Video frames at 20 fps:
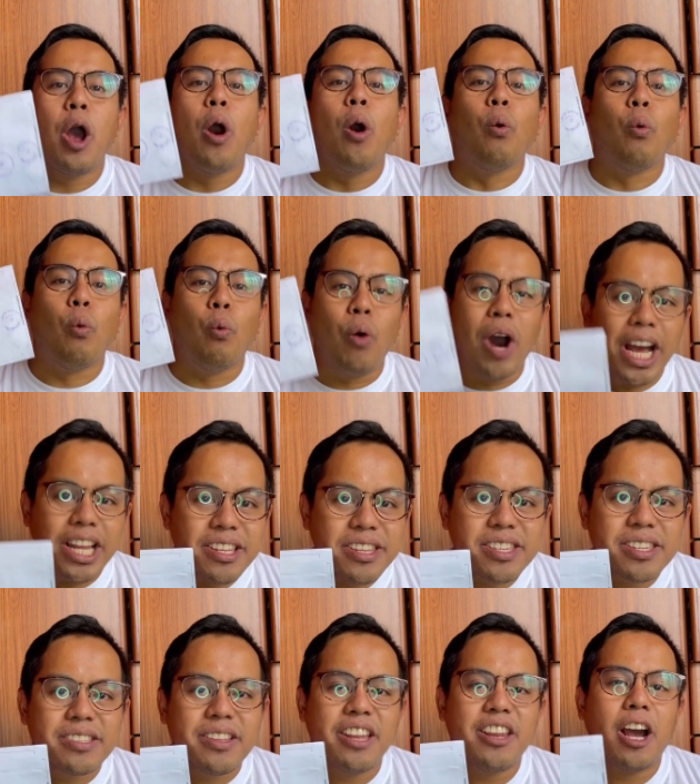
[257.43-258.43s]

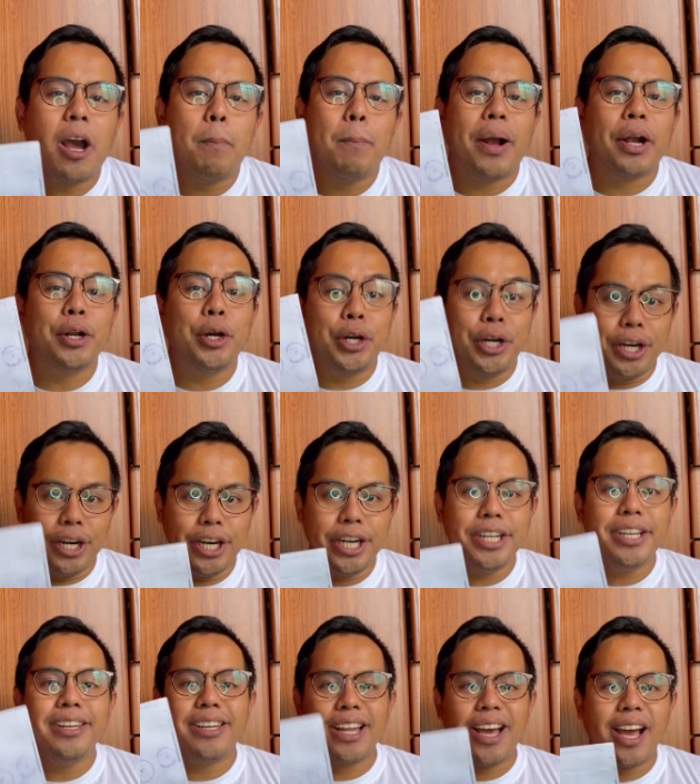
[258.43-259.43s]
once na
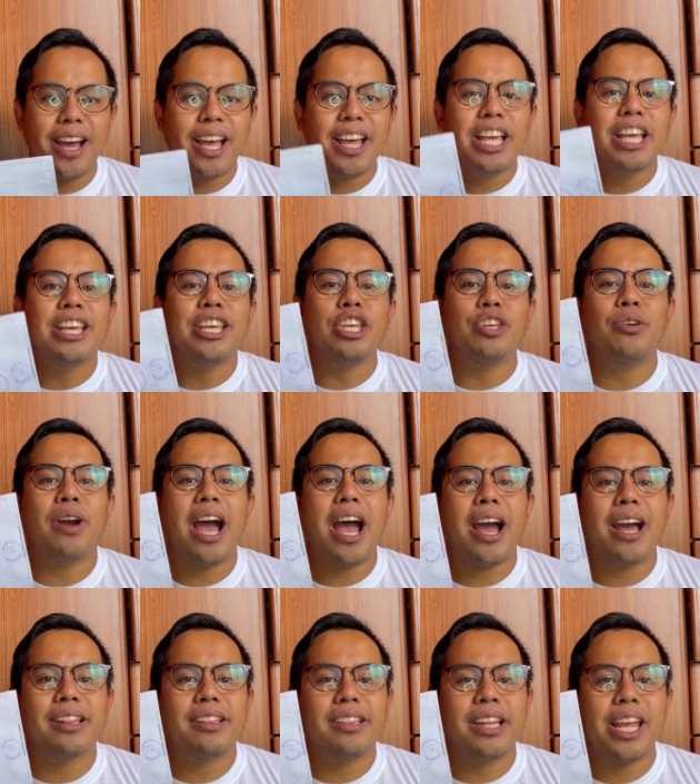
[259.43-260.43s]
nakapag-earn na yung
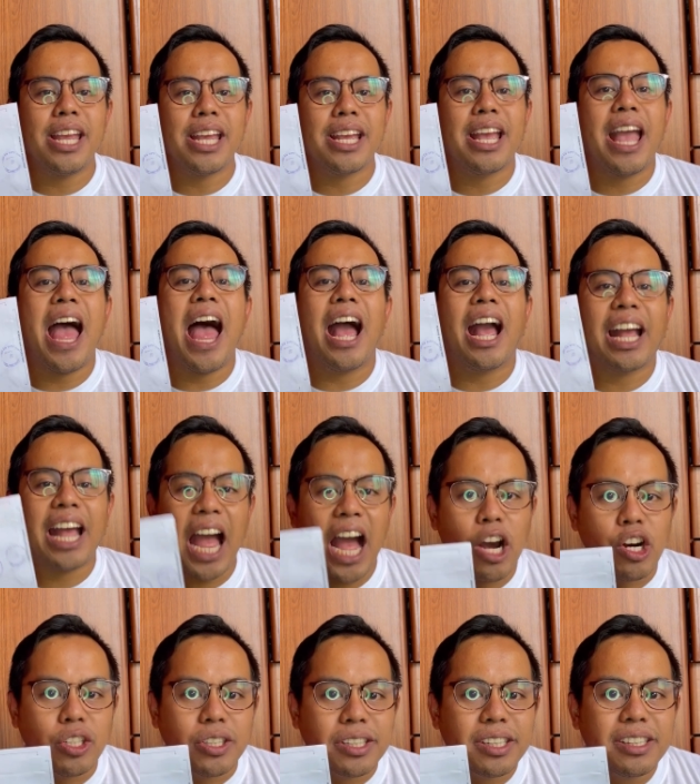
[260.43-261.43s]
ating
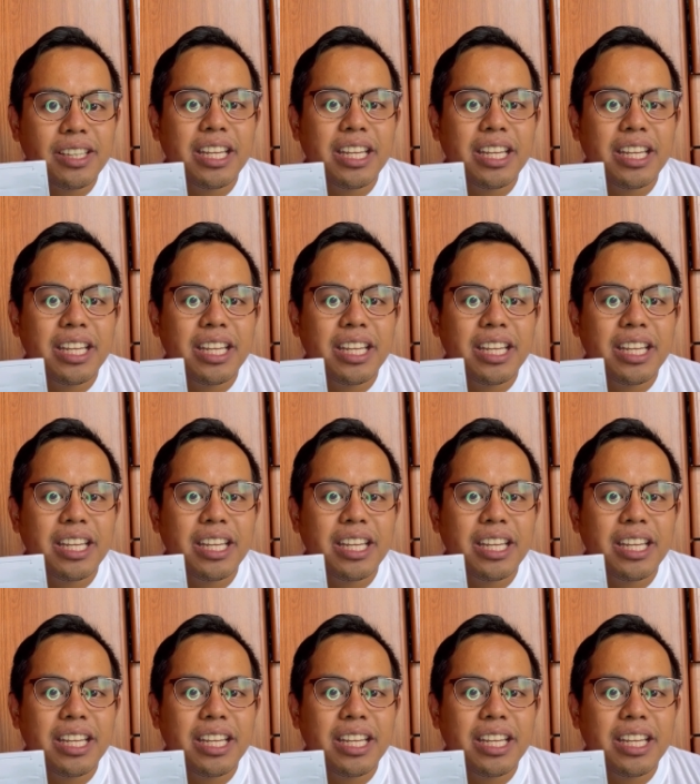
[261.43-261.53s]
account